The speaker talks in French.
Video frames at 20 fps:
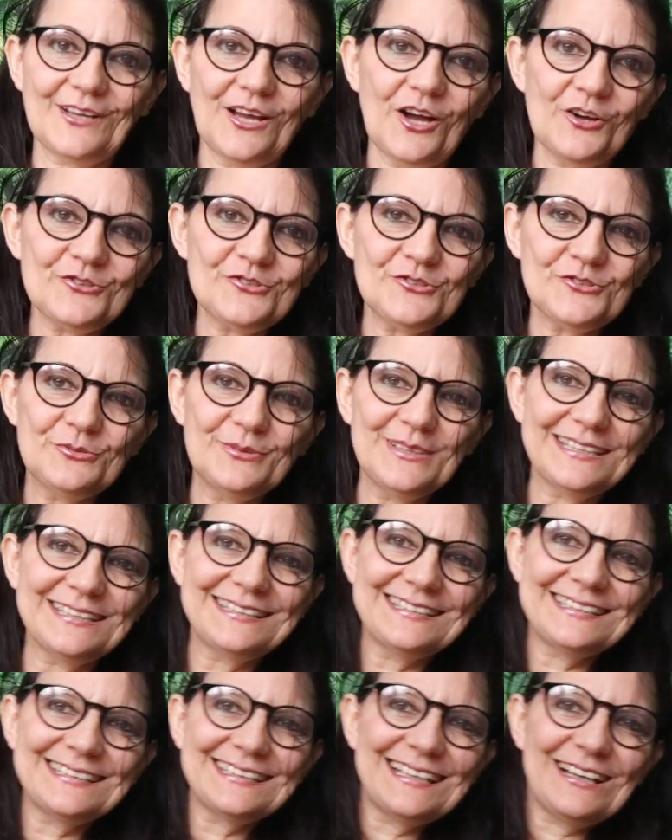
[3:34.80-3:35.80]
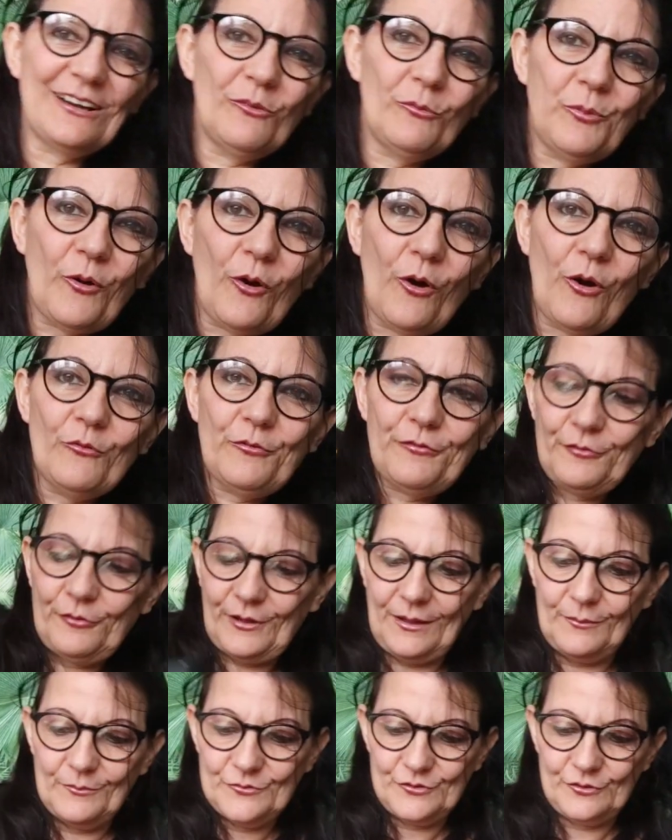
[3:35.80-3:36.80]
Ensuite, on prend au fur
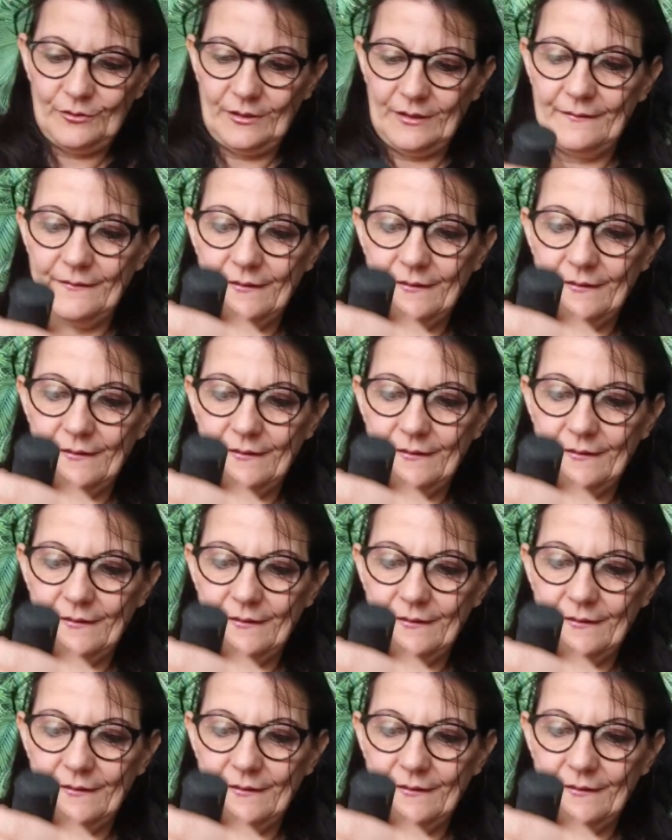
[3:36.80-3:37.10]
et à mesure. Hein.